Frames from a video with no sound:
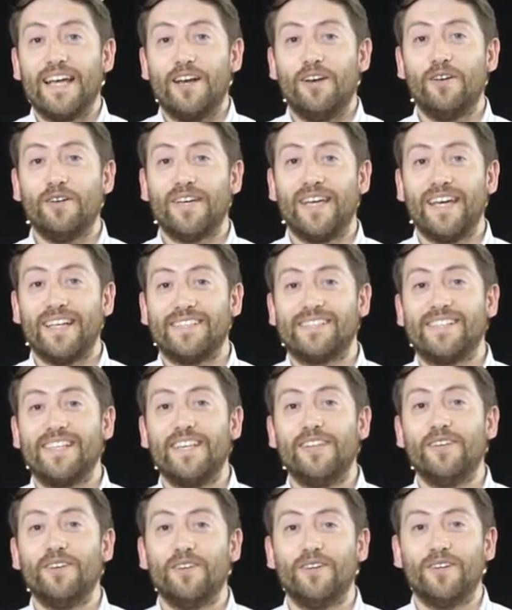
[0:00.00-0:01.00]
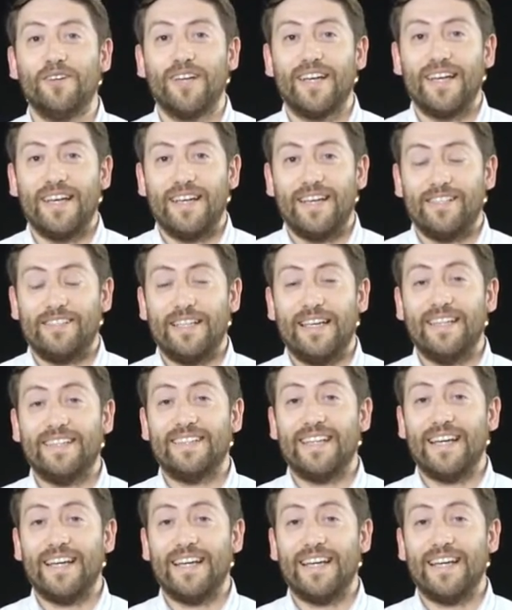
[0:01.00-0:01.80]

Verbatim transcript: lo que ha sido esta